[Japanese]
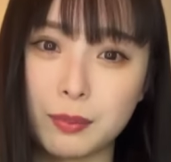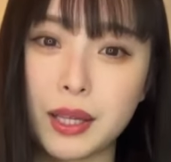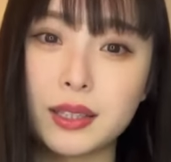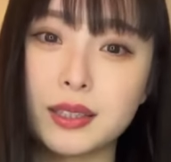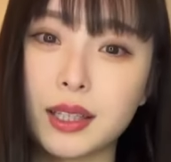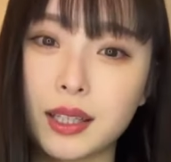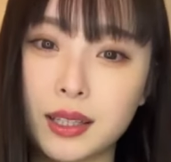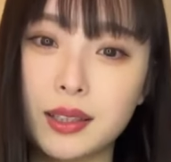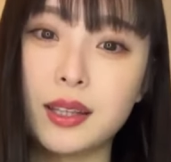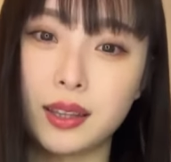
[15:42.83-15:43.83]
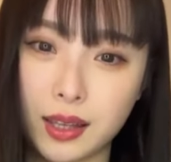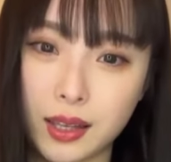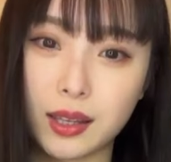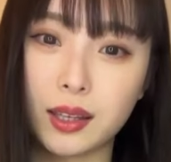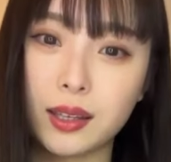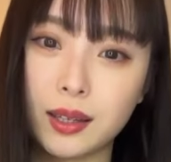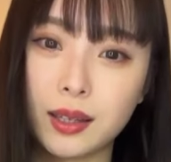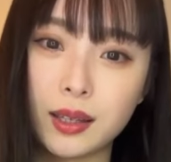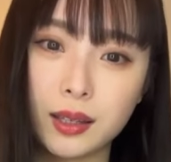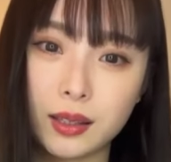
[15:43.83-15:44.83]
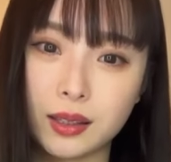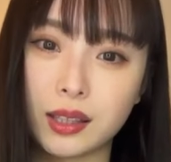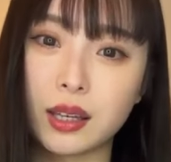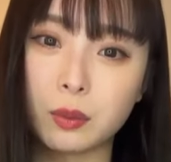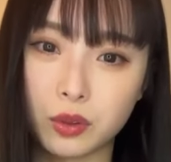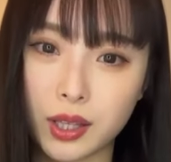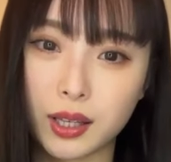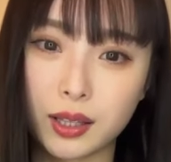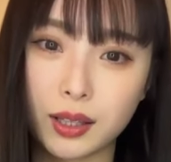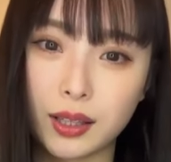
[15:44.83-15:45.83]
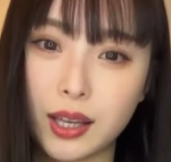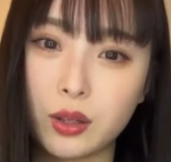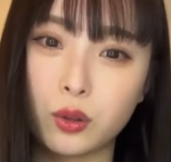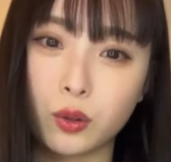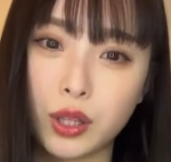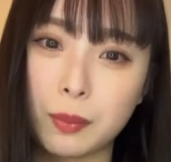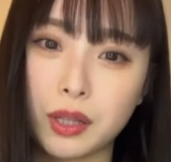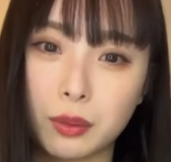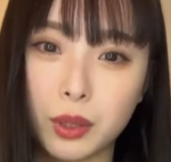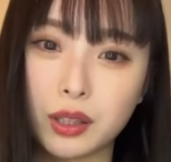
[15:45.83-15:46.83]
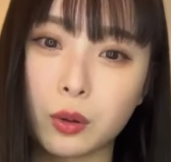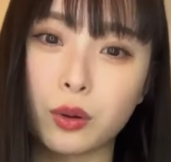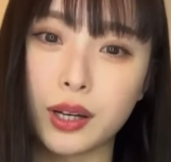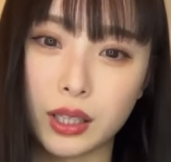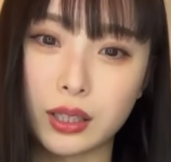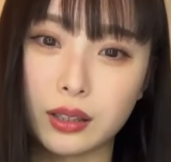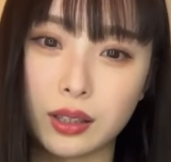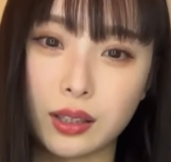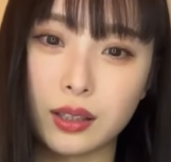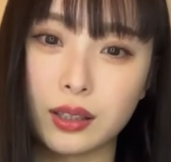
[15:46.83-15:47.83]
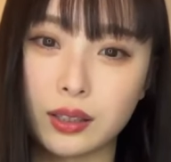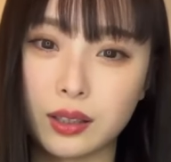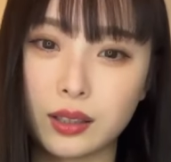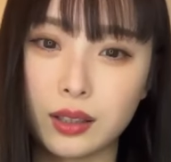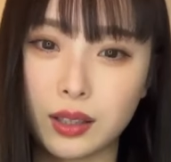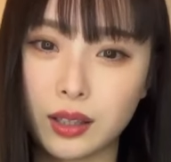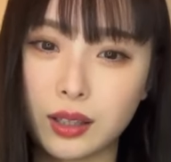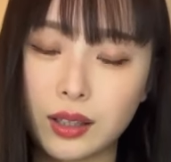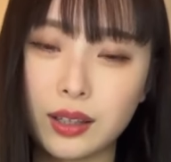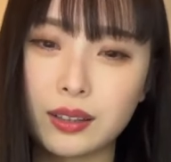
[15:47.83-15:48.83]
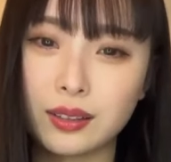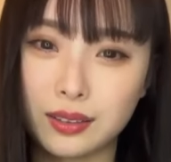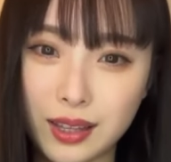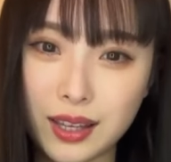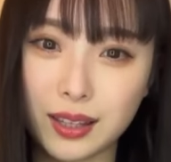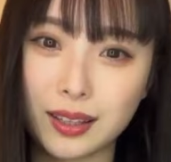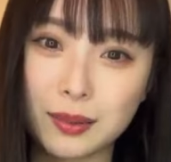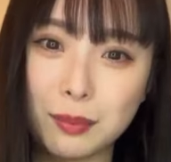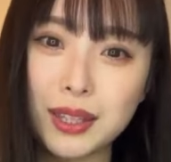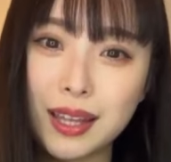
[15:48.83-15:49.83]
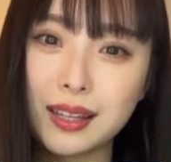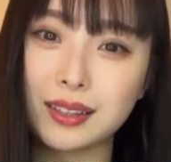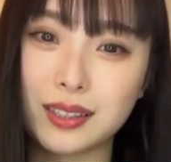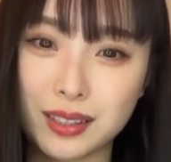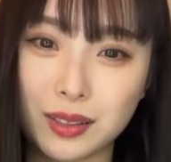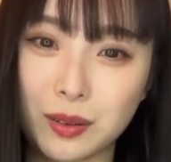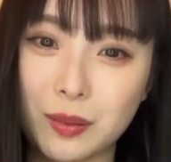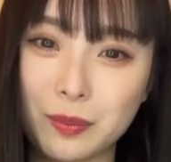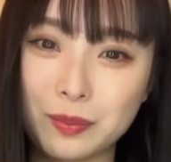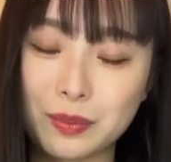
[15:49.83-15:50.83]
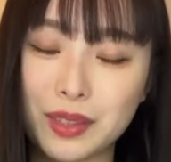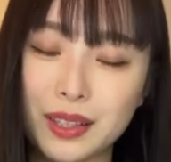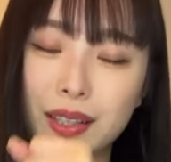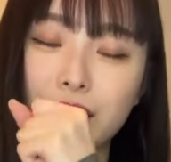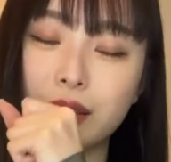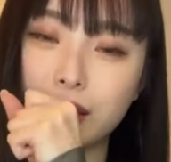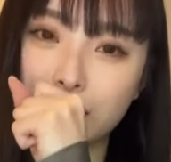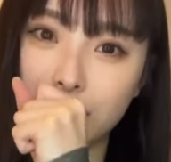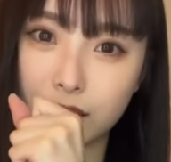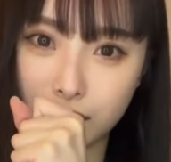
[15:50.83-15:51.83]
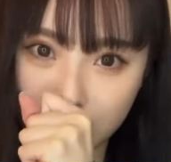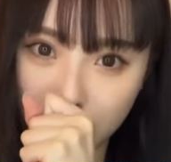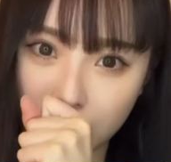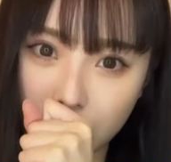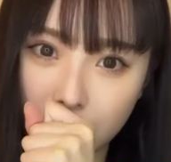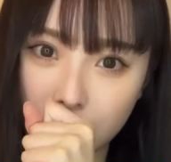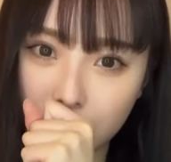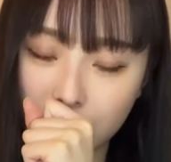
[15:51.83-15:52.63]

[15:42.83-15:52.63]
めっちゃ来てて DM で N のために見た方がいいってで見たんですよいやよかったですね